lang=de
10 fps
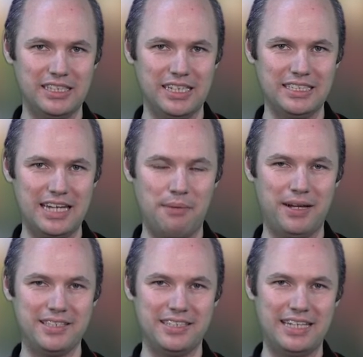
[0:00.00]
der
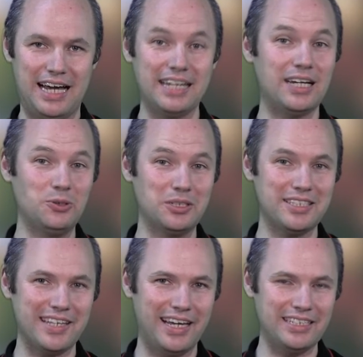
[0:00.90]
damals in der
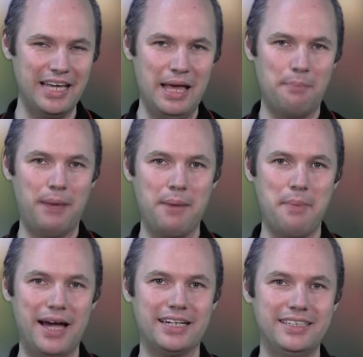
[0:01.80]
Analogzeit bei
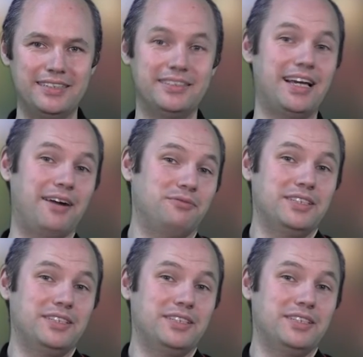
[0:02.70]
Märklin, ja,